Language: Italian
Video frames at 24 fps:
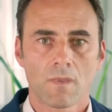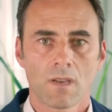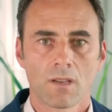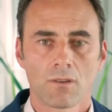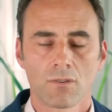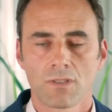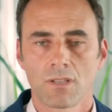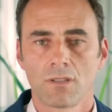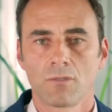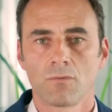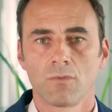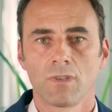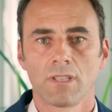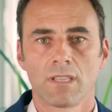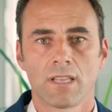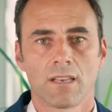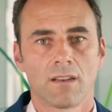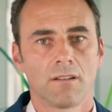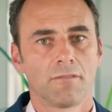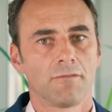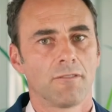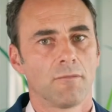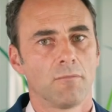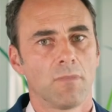costituita
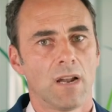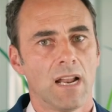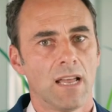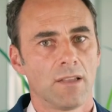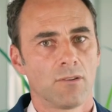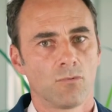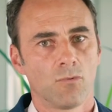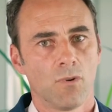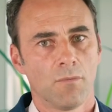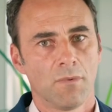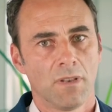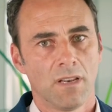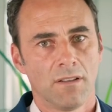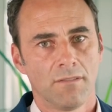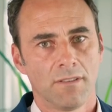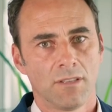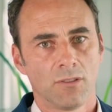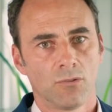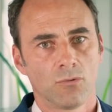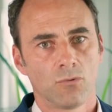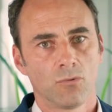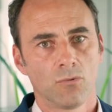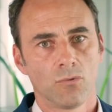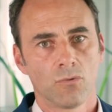nel febbraio
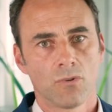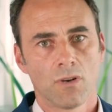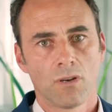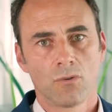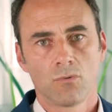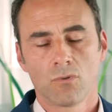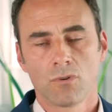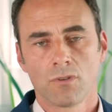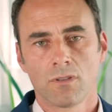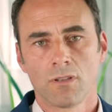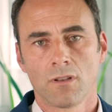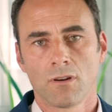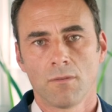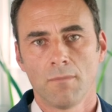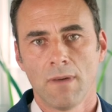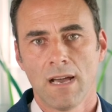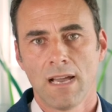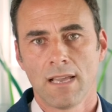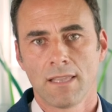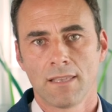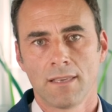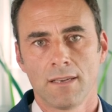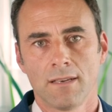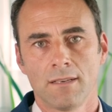2021 a Lugo di
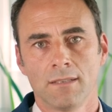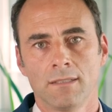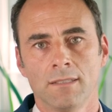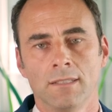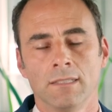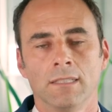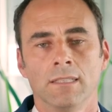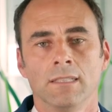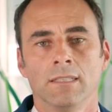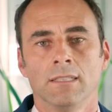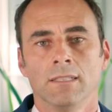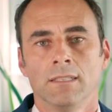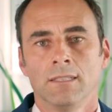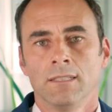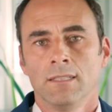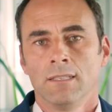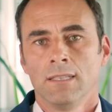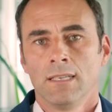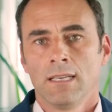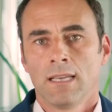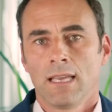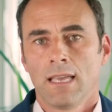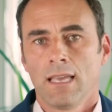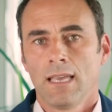Romagna
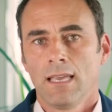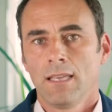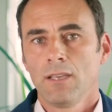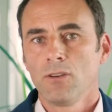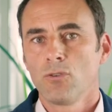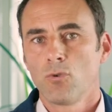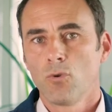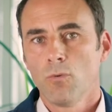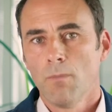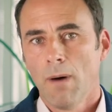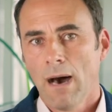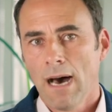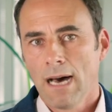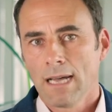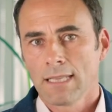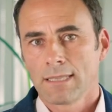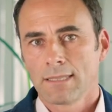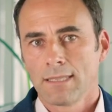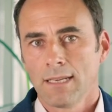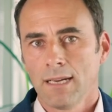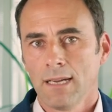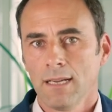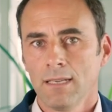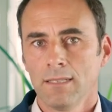e
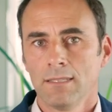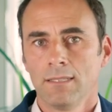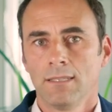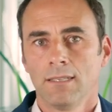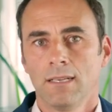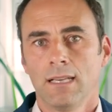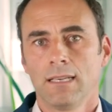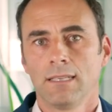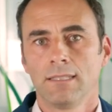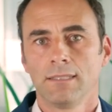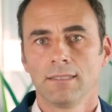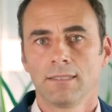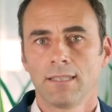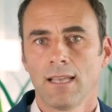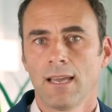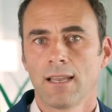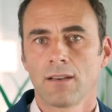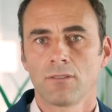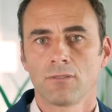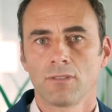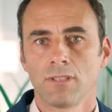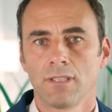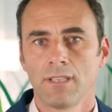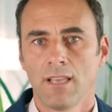incubata
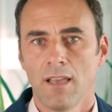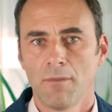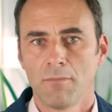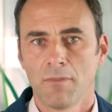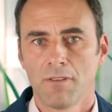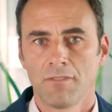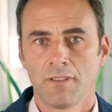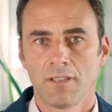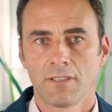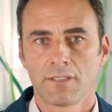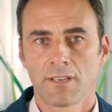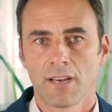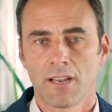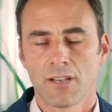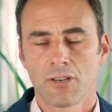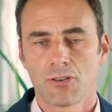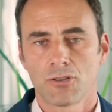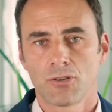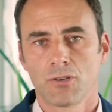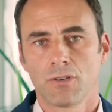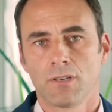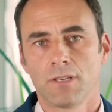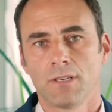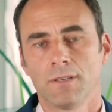all'interno di DM
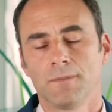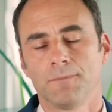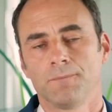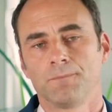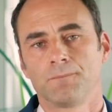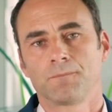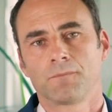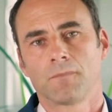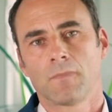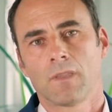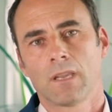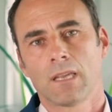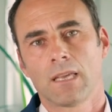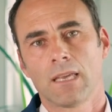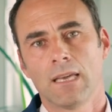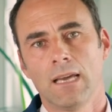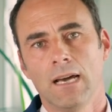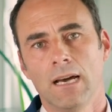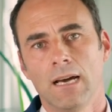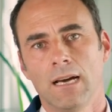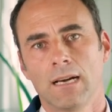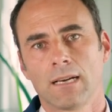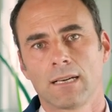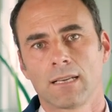Filtration, che
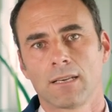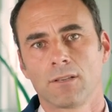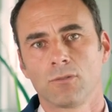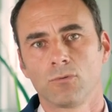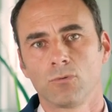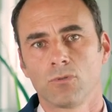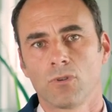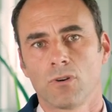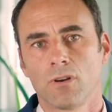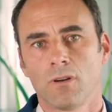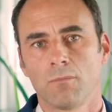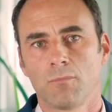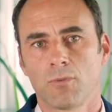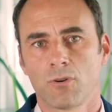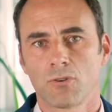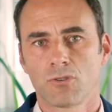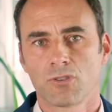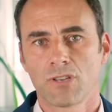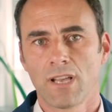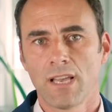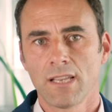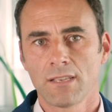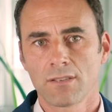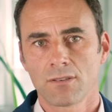ha creduto nel
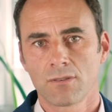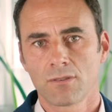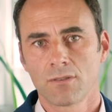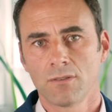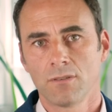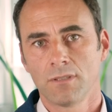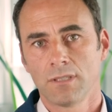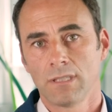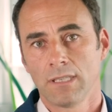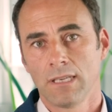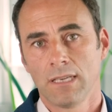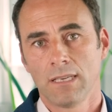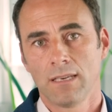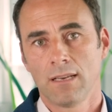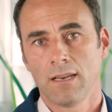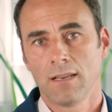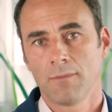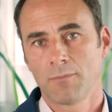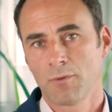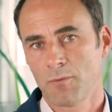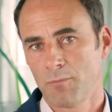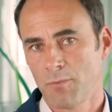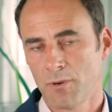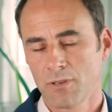processo e
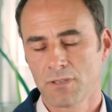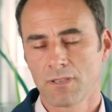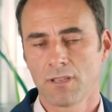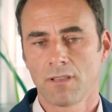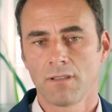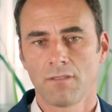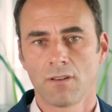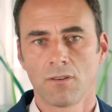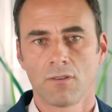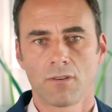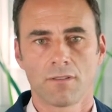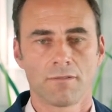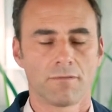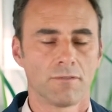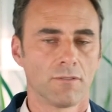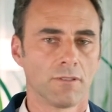nella proposta di valore